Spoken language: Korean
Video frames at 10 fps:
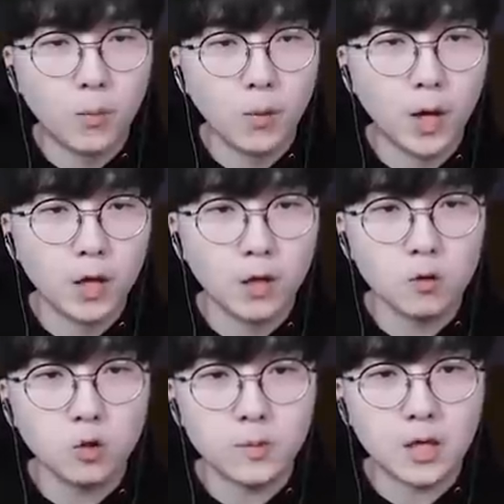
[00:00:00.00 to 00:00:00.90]
뭐야 뭐야
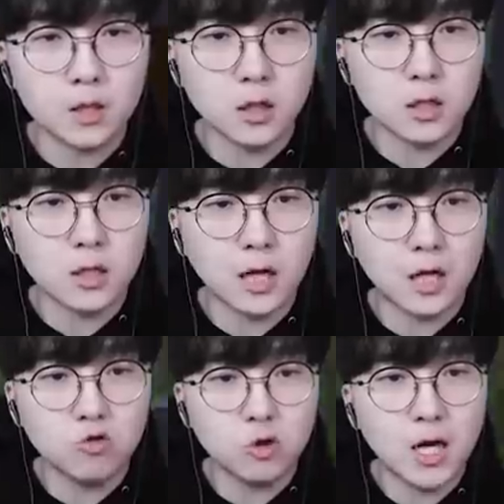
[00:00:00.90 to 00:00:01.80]
어, 좀 약간 이게
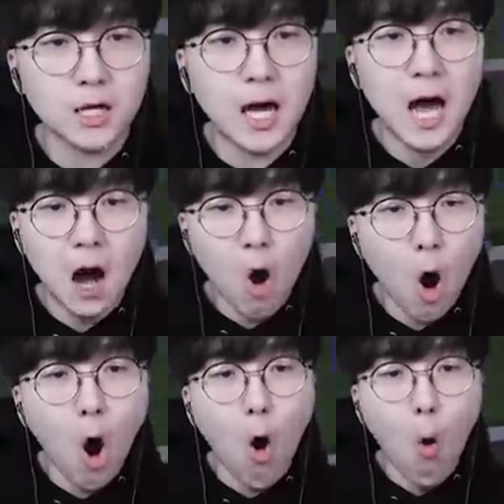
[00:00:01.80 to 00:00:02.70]
약간 수상하다
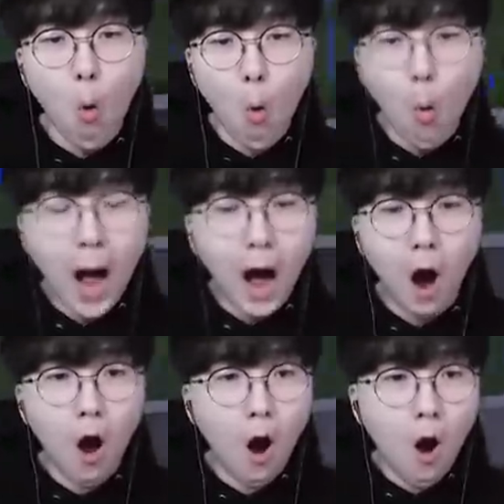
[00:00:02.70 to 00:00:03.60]
어와와
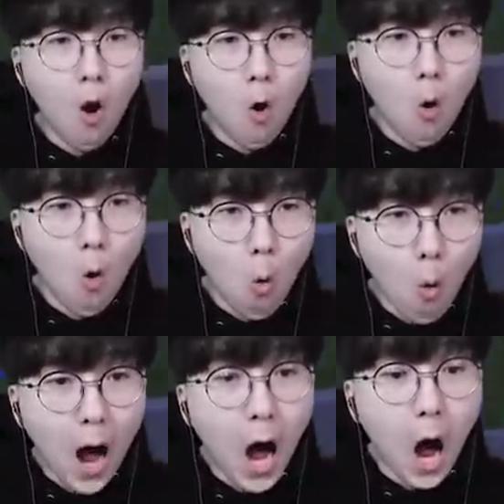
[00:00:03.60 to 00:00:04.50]
어, 어,
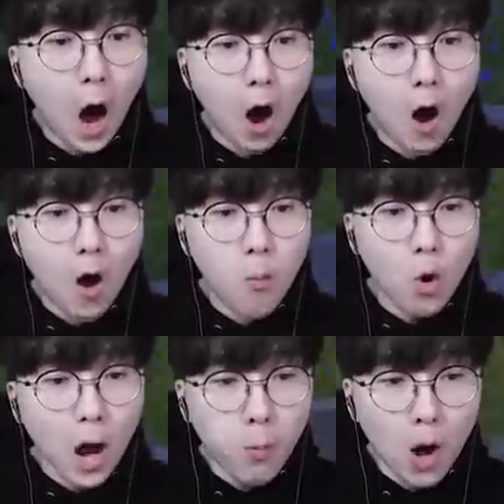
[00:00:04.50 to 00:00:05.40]
와!
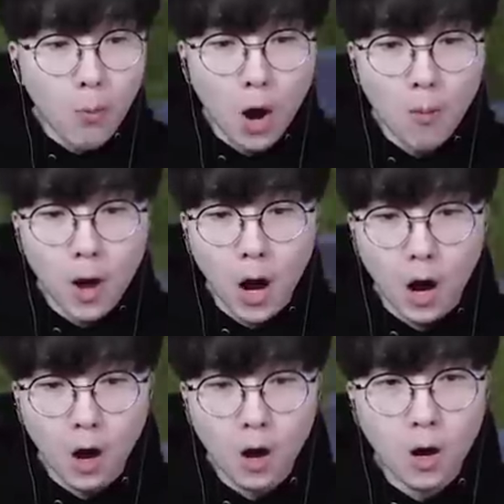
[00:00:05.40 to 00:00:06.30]
뭐야 뭐야 뭐야 뭐야
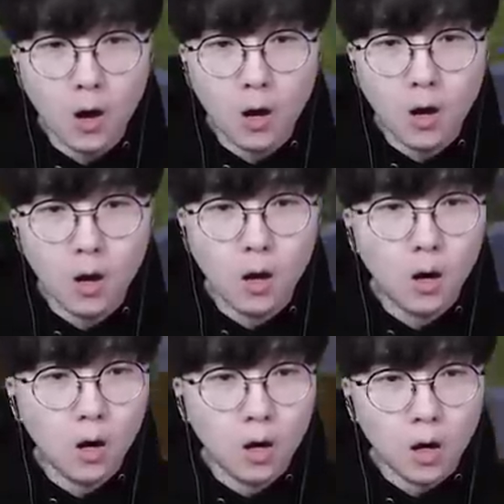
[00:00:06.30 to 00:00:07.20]

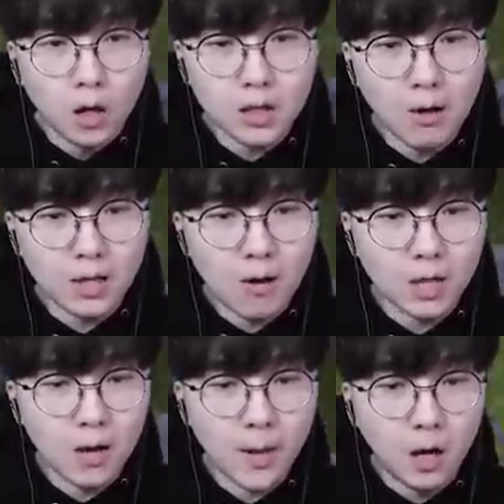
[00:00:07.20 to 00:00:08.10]
나와 나와
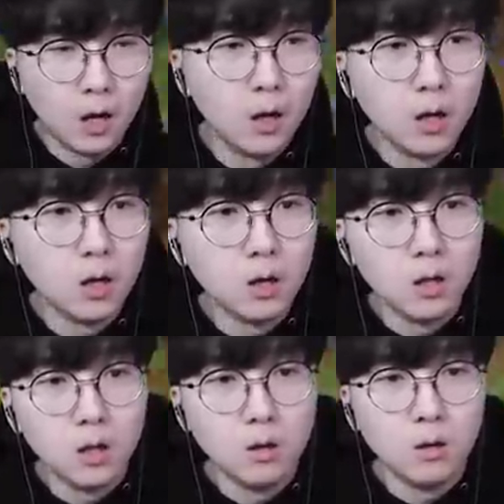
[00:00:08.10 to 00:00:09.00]
나와봐
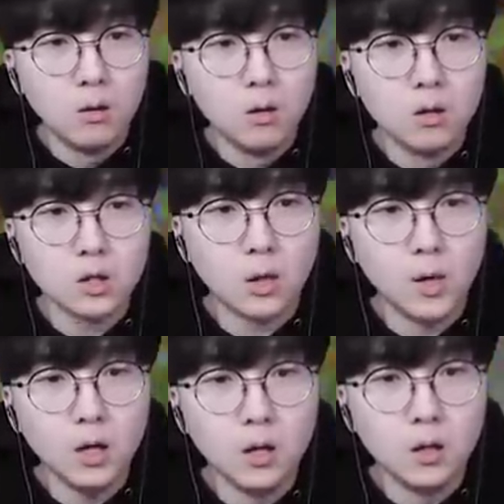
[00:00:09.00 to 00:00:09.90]

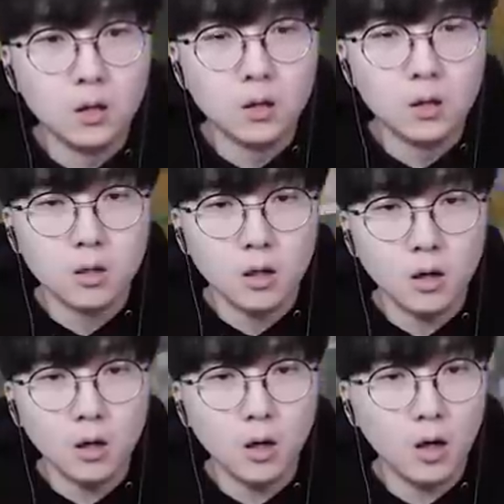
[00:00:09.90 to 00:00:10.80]
잠깐만
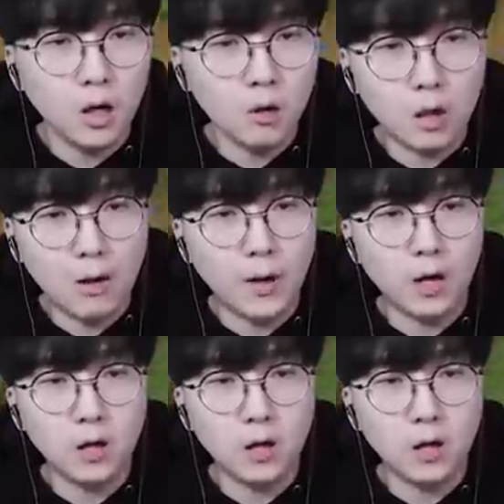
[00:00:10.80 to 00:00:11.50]
아우 나와봐